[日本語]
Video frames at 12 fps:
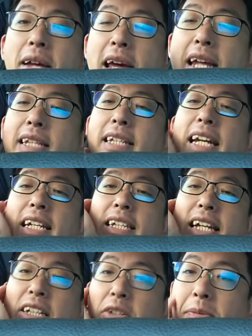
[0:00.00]
えー、
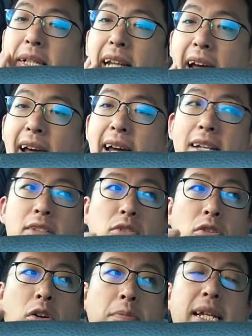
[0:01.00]
チラチラとまた、えー、
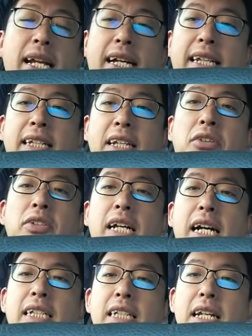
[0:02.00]
速報みたいな形でこん
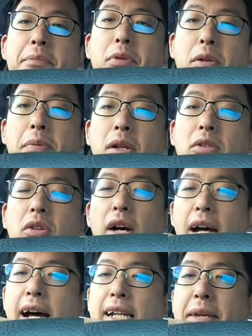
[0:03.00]
な感じで、ね、ポロポロっ
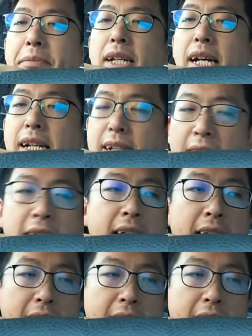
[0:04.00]
と、あ、挟みながらな、